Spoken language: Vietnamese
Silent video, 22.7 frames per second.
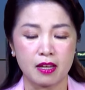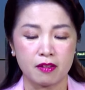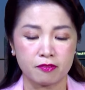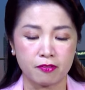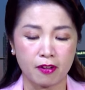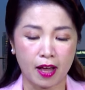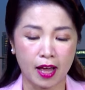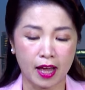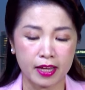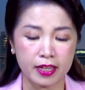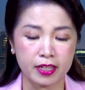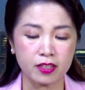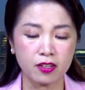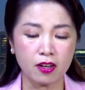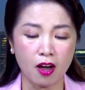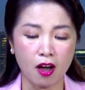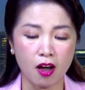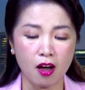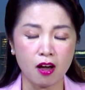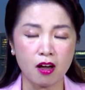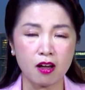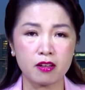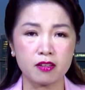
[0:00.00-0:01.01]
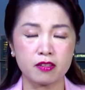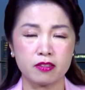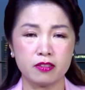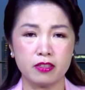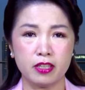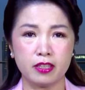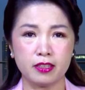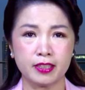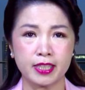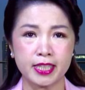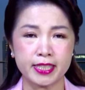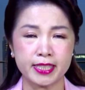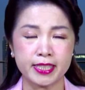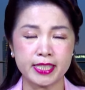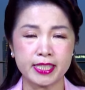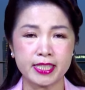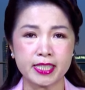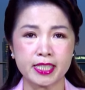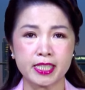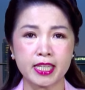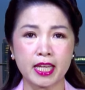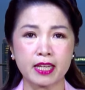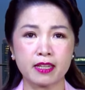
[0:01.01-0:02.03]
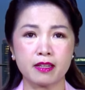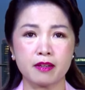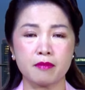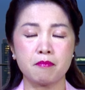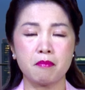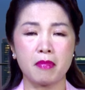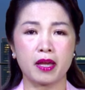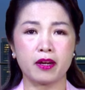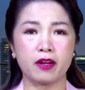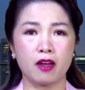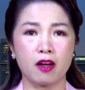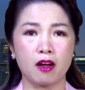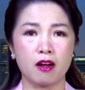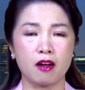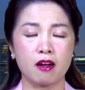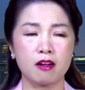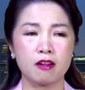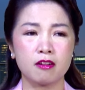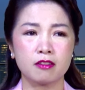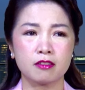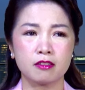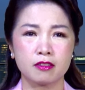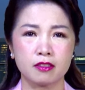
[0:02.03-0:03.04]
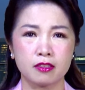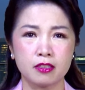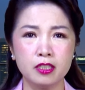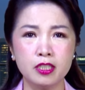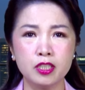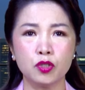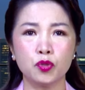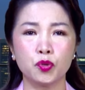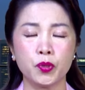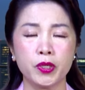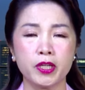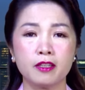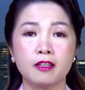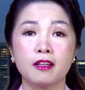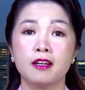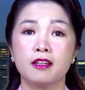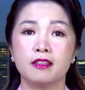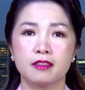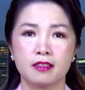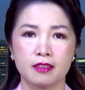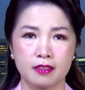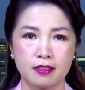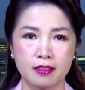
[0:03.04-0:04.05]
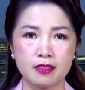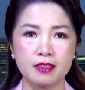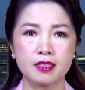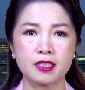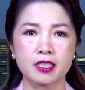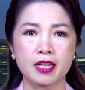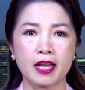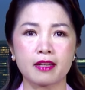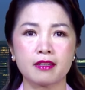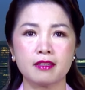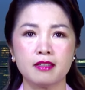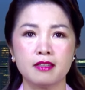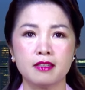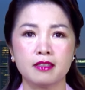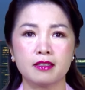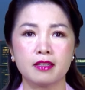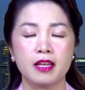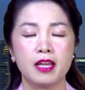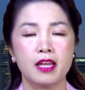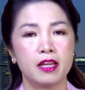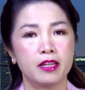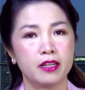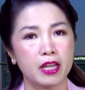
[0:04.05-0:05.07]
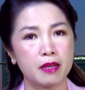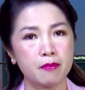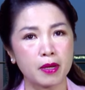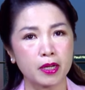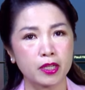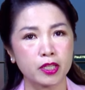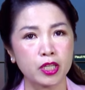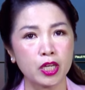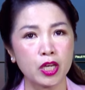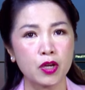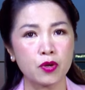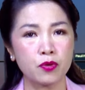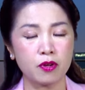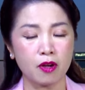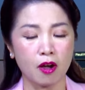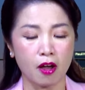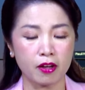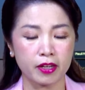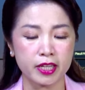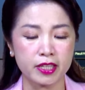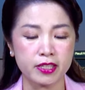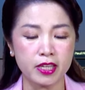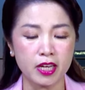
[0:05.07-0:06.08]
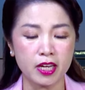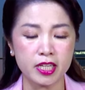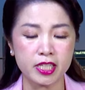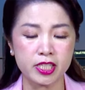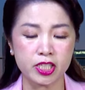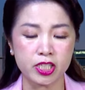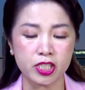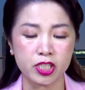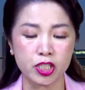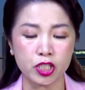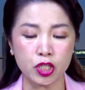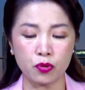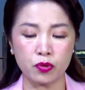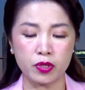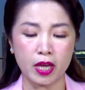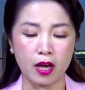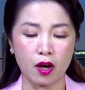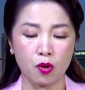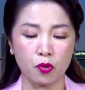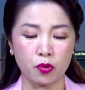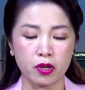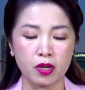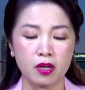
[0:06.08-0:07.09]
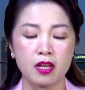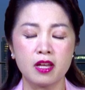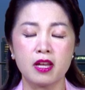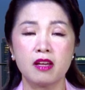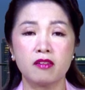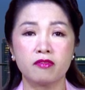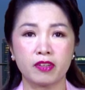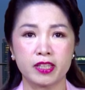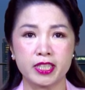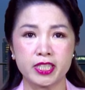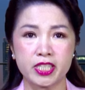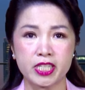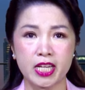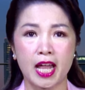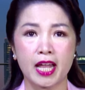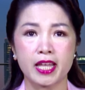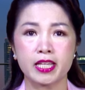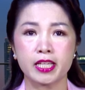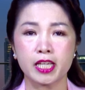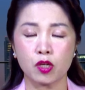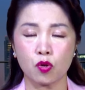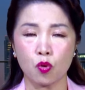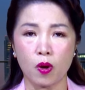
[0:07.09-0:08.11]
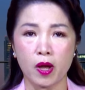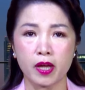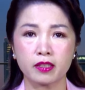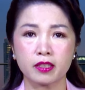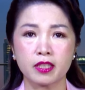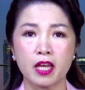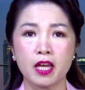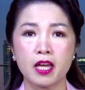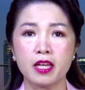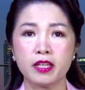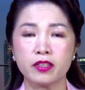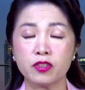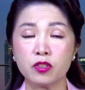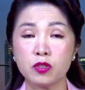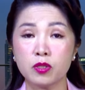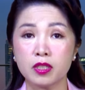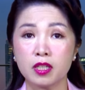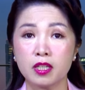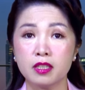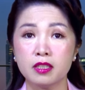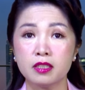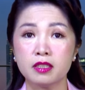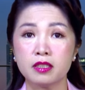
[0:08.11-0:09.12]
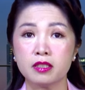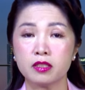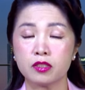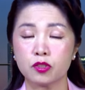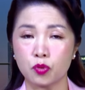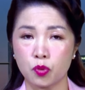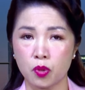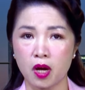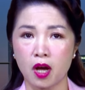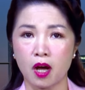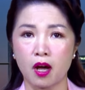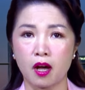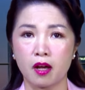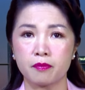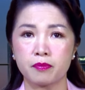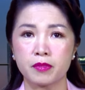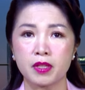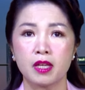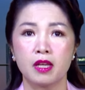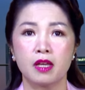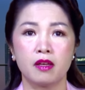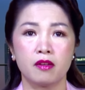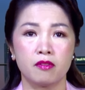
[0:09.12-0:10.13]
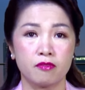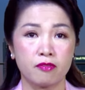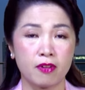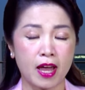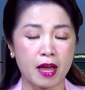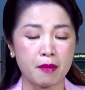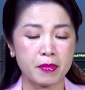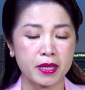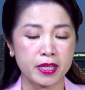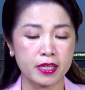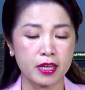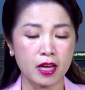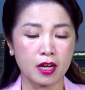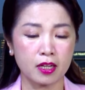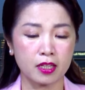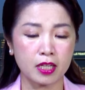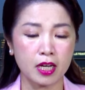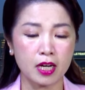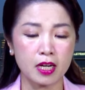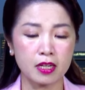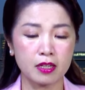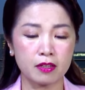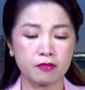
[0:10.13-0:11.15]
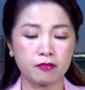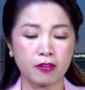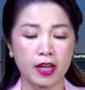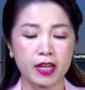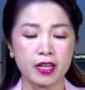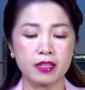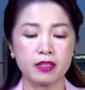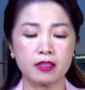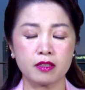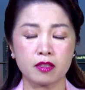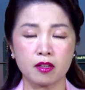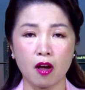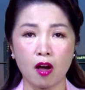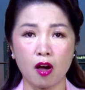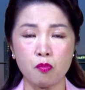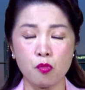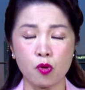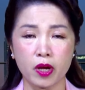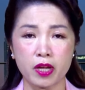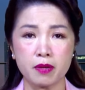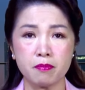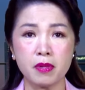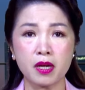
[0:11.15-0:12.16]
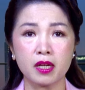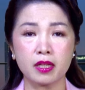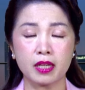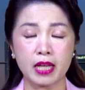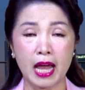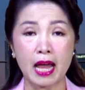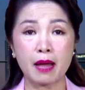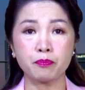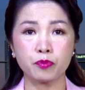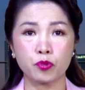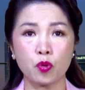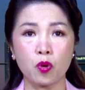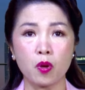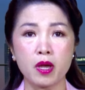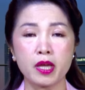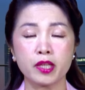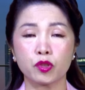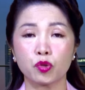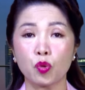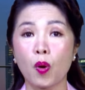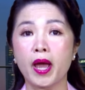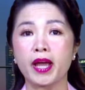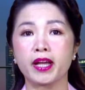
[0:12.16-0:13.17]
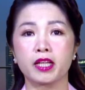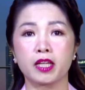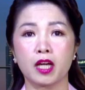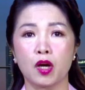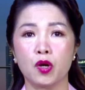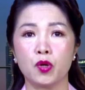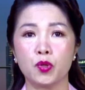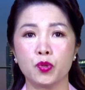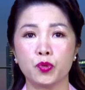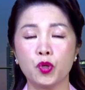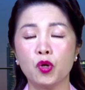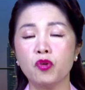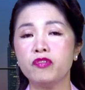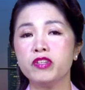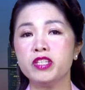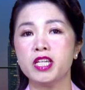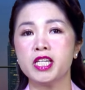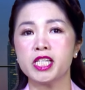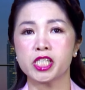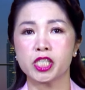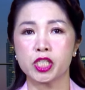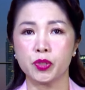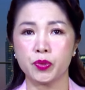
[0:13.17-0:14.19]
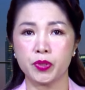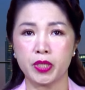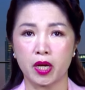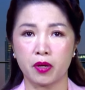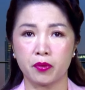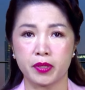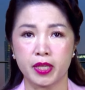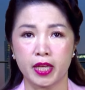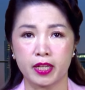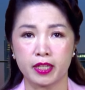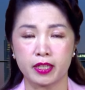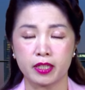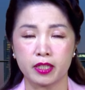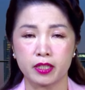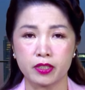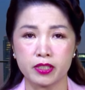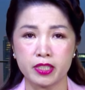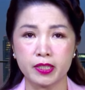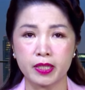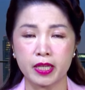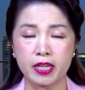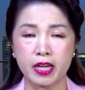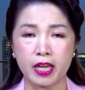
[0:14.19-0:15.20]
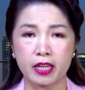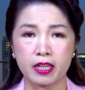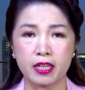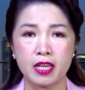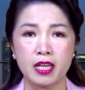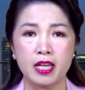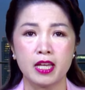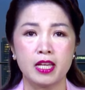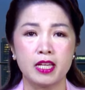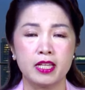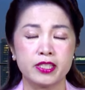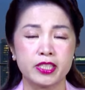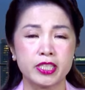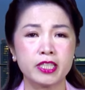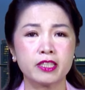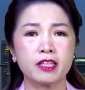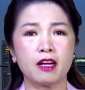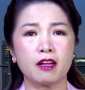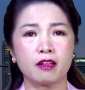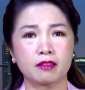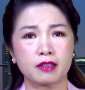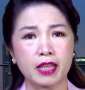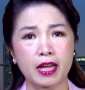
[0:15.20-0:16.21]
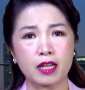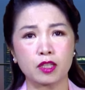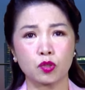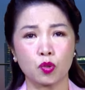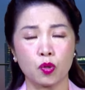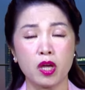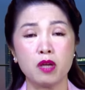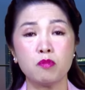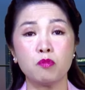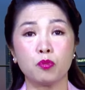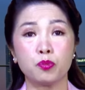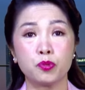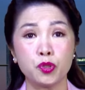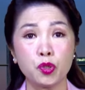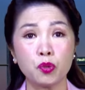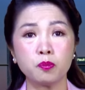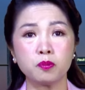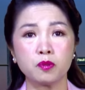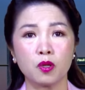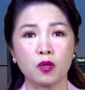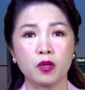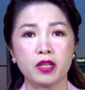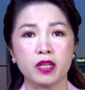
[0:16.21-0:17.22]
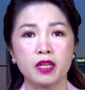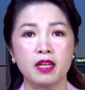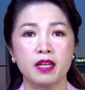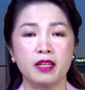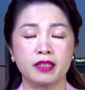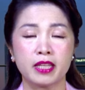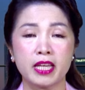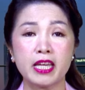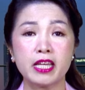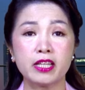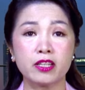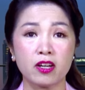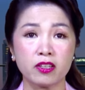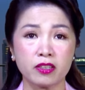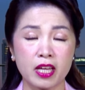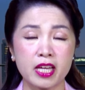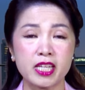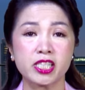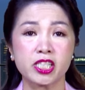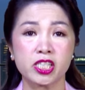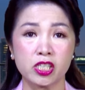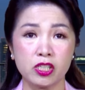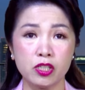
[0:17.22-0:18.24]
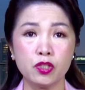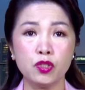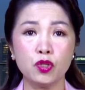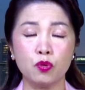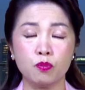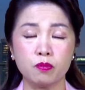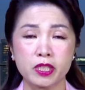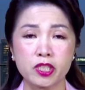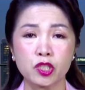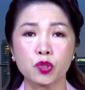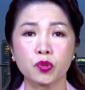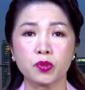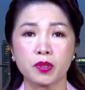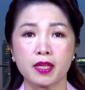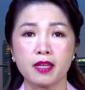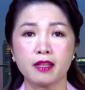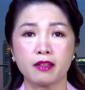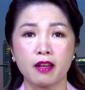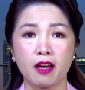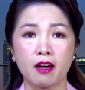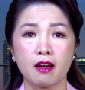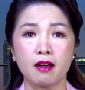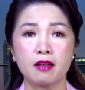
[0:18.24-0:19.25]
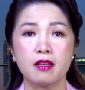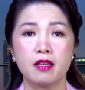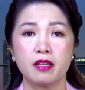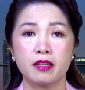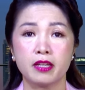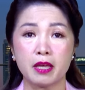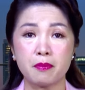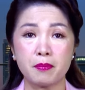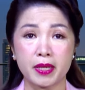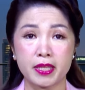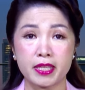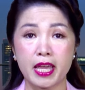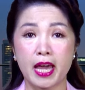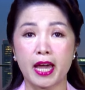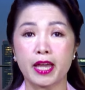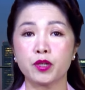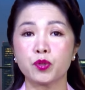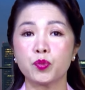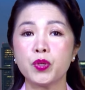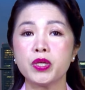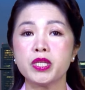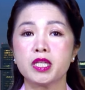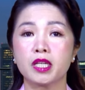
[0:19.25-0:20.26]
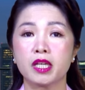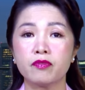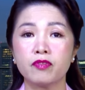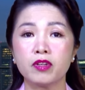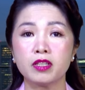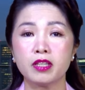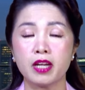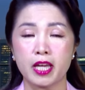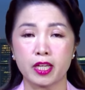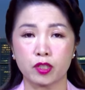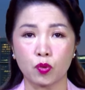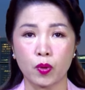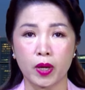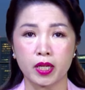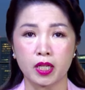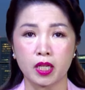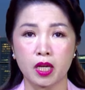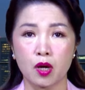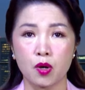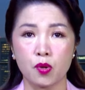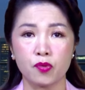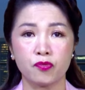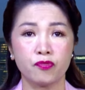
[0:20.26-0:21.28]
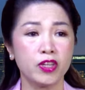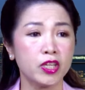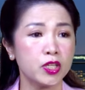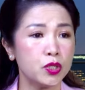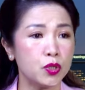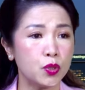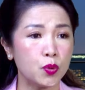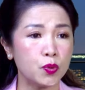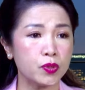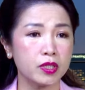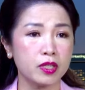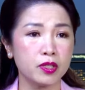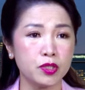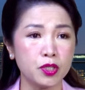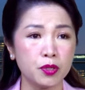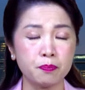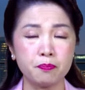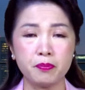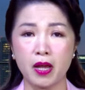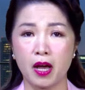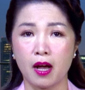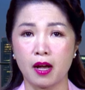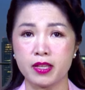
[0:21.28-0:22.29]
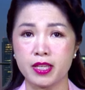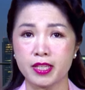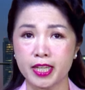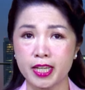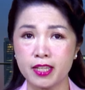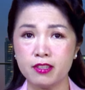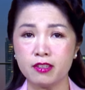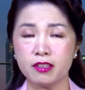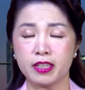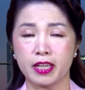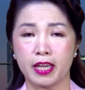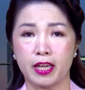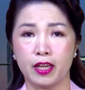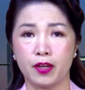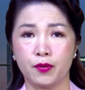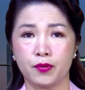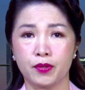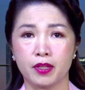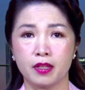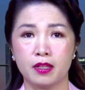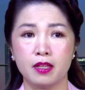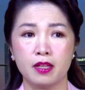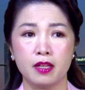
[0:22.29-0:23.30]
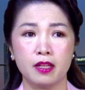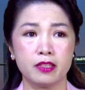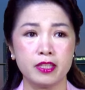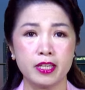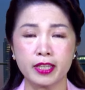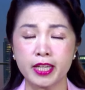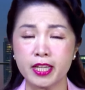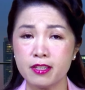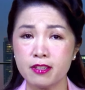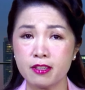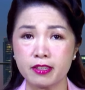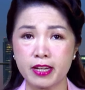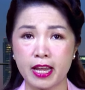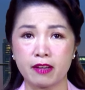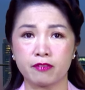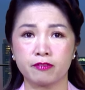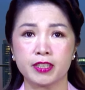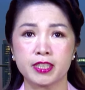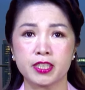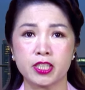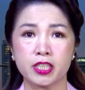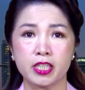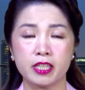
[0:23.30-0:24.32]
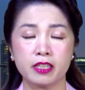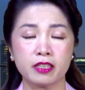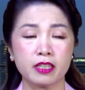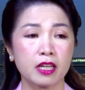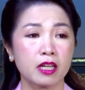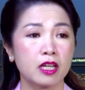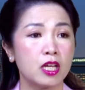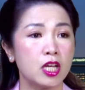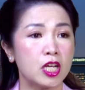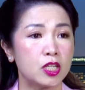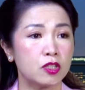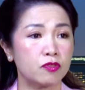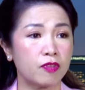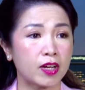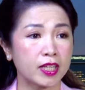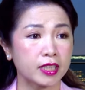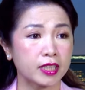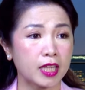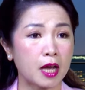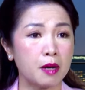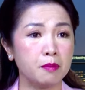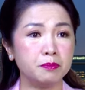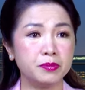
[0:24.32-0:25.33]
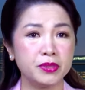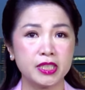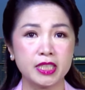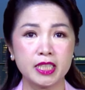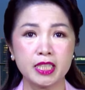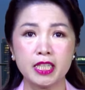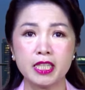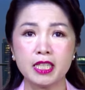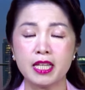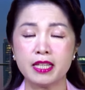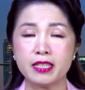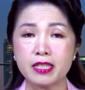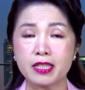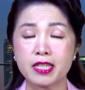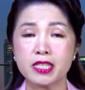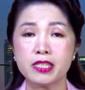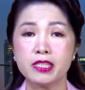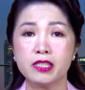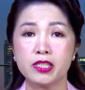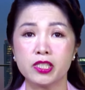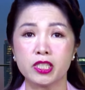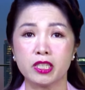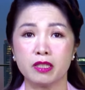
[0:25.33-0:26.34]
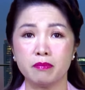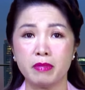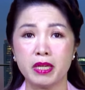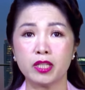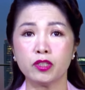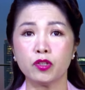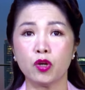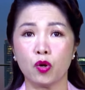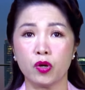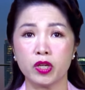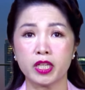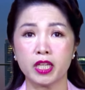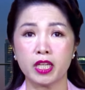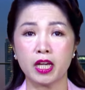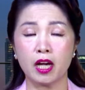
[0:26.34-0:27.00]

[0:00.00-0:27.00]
phải có những cái chính sách mà nó cương quyết hơn, cứng rắn hơn để mà kêu gọi cái giới siêu giàu đó phải trả những cái khoản thuế tương ứng của họ. Và bây giờ cần phải có một cái mức áp thuế toàn cầu đối với giới siêu giàu vậy như thế này. Chỉ cần tăng thuế một chút thôi thì có thể sử dụng cái số tiền đó để mà giải quyết những cái vấn đề toàn cầu, ví dụ như giúp đỡ những cái nước nghèo nè, những cái nước đang phát triển nè và thậm chí là những cái chương trình biến đổi khí